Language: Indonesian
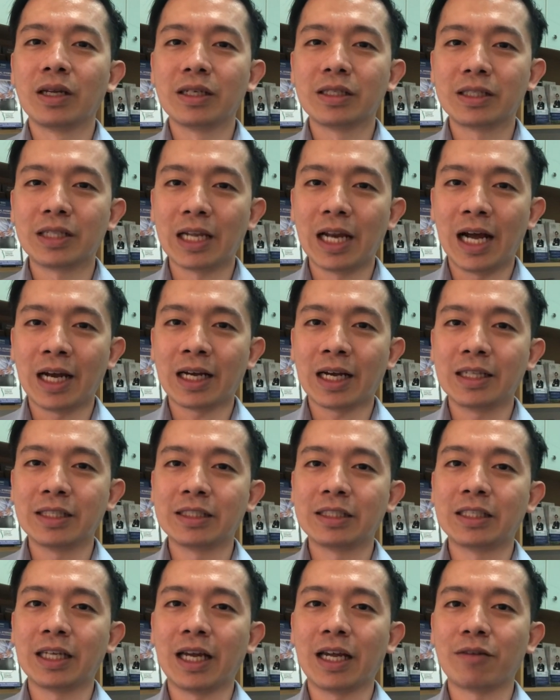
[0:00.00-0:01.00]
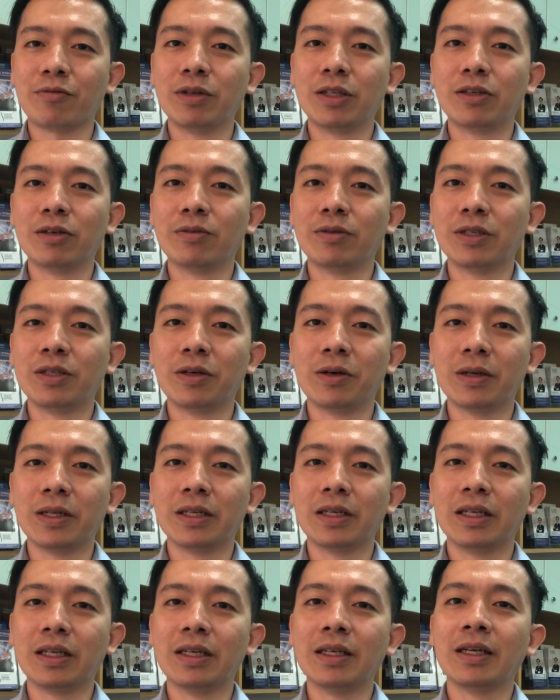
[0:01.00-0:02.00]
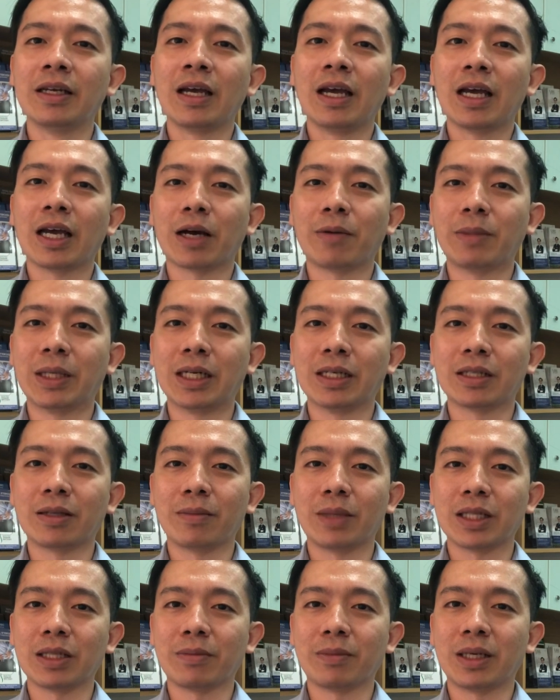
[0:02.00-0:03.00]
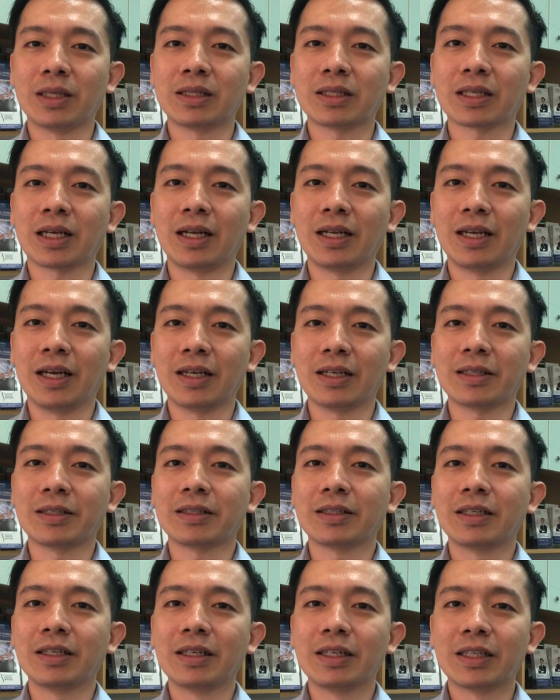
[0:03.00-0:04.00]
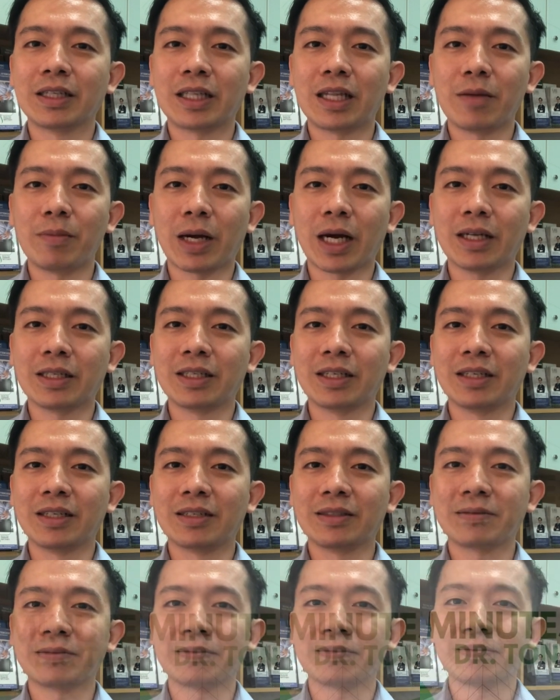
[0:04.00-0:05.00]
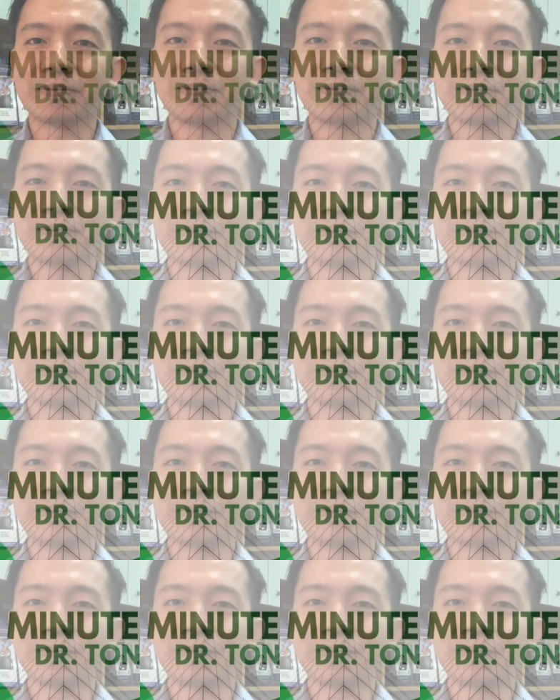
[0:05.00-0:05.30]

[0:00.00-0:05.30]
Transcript: silahkan share video-video ini kepada teman-teman sekalian. Terima kasih.